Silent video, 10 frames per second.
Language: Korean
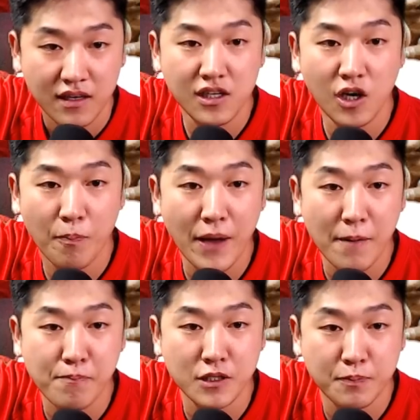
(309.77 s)
그 옆에
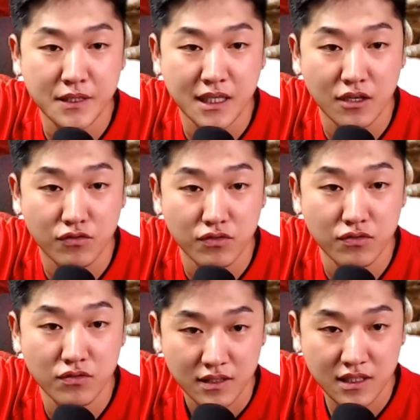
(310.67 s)
하프스피스에
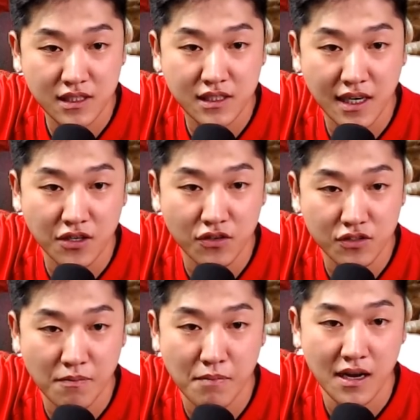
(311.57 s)
두고 이재성
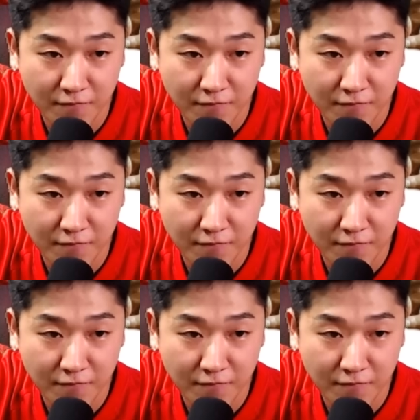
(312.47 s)
선발.